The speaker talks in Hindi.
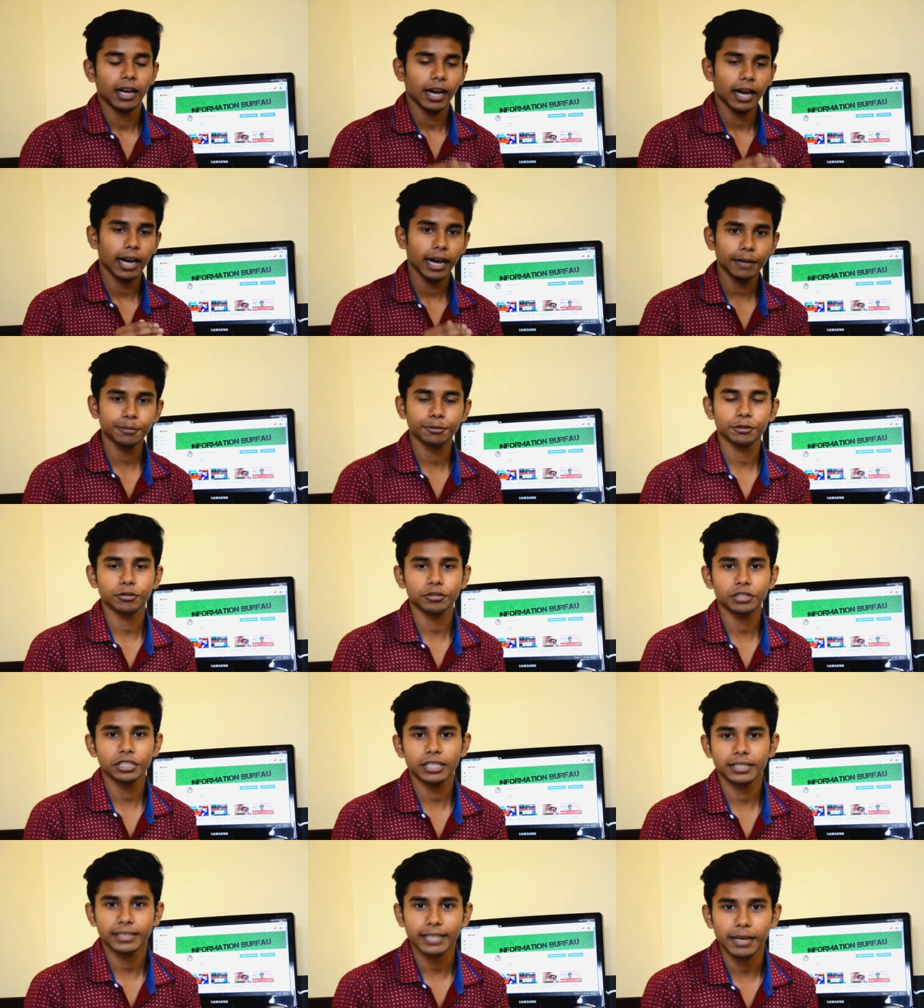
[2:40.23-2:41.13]
आप सोचिए
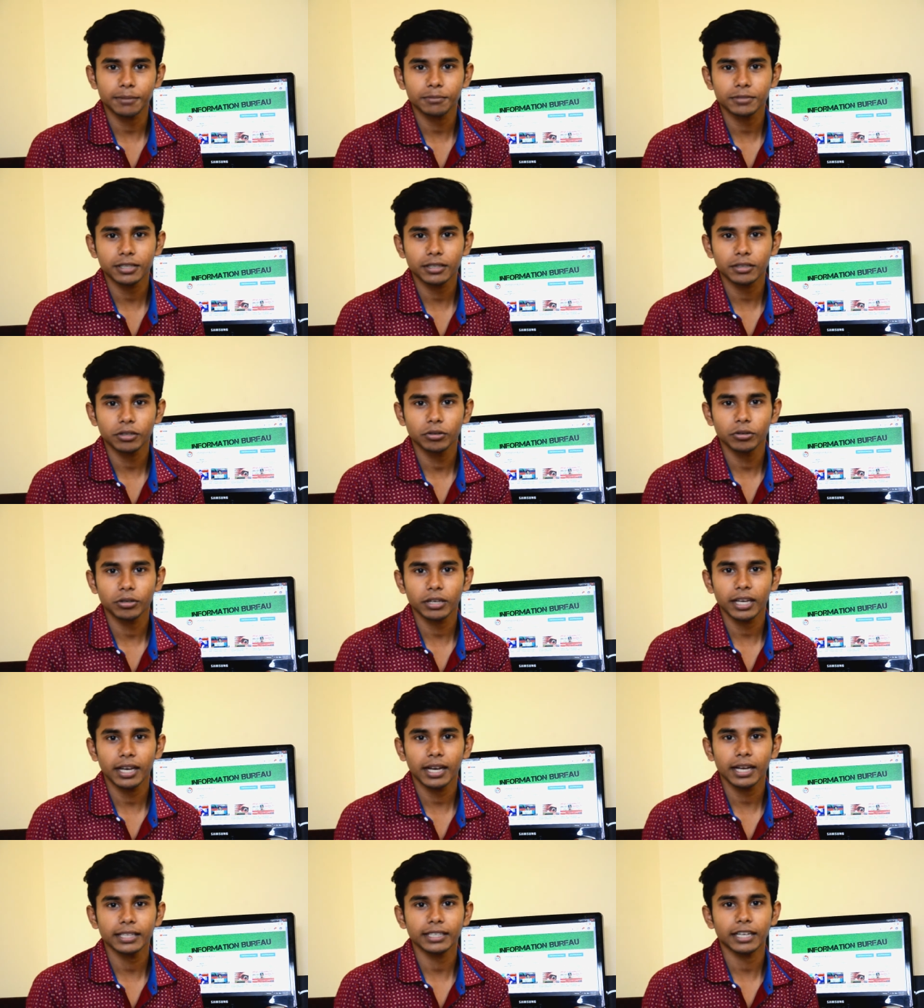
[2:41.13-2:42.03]
सैमसंग हो
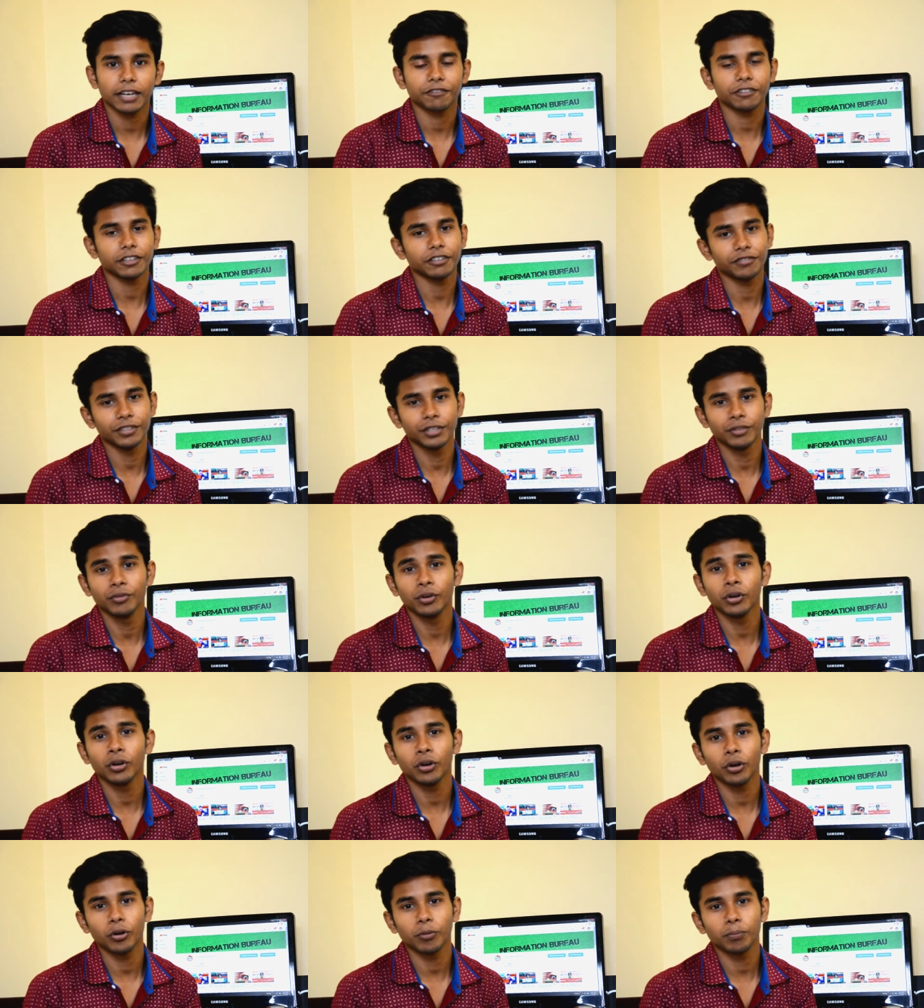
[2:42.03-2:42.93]
गया या फिर वीवो
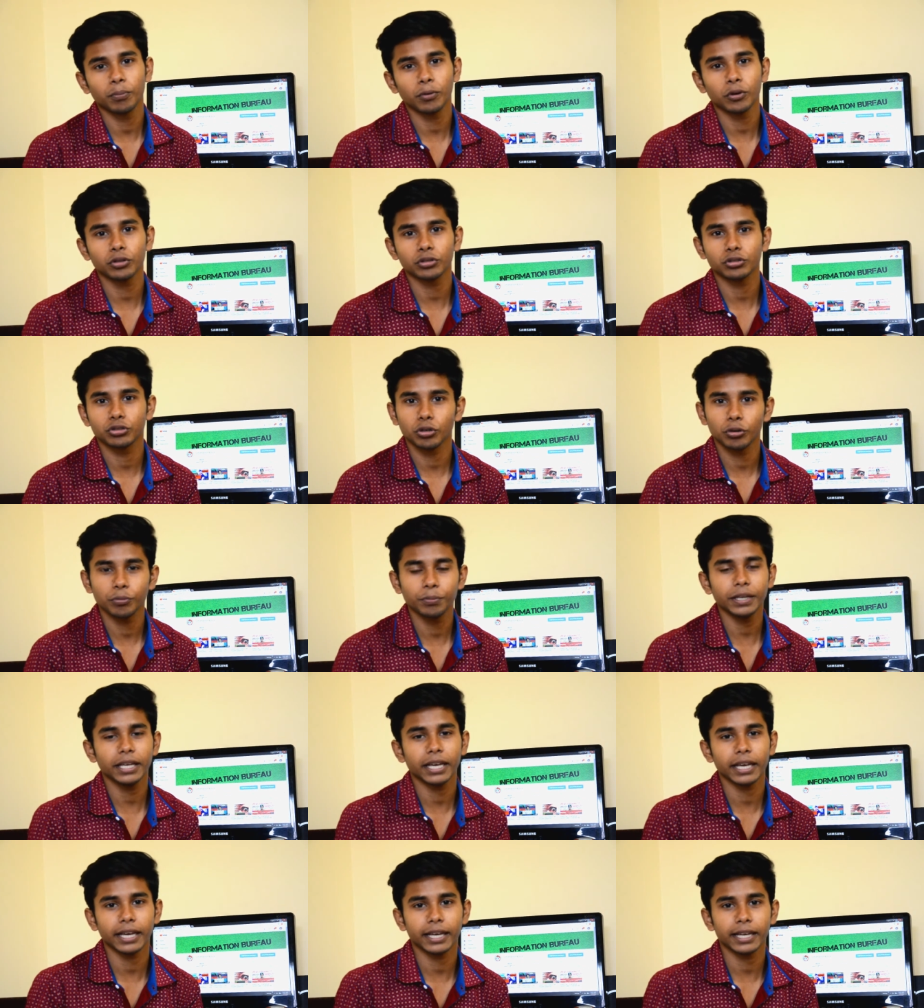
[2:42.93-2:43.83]
ओप्पो जो भी
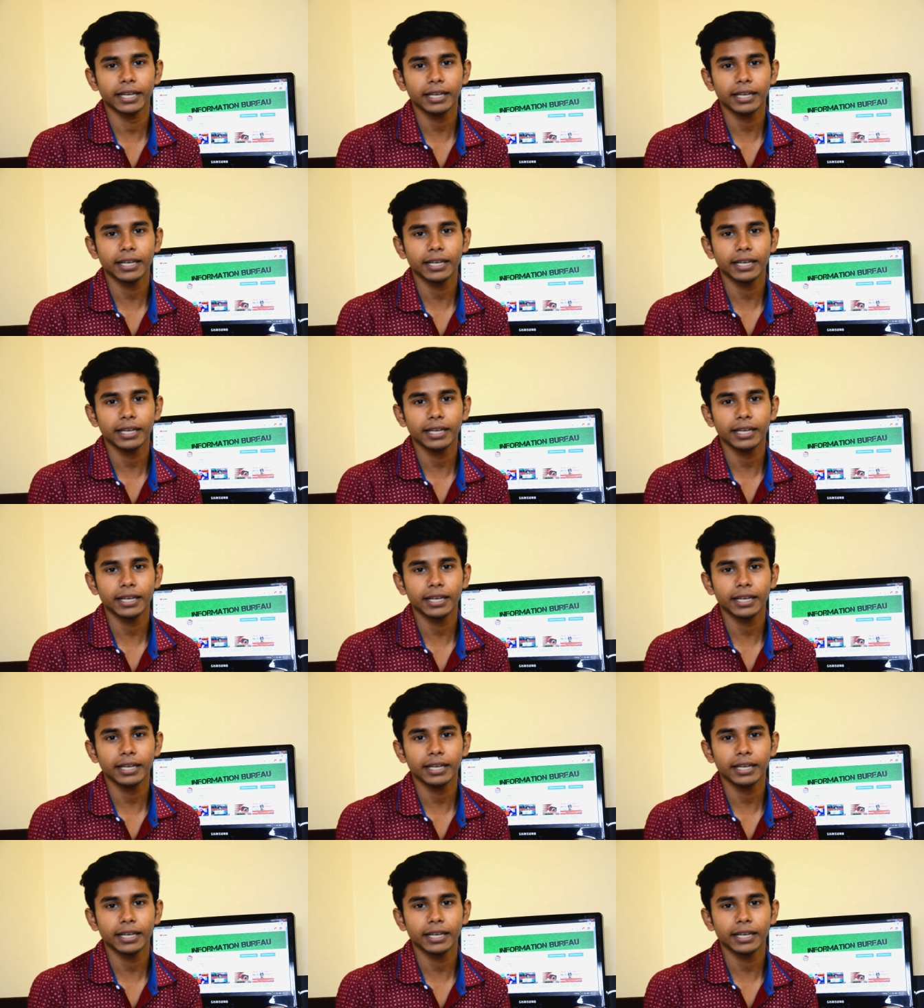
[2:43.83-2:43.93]
है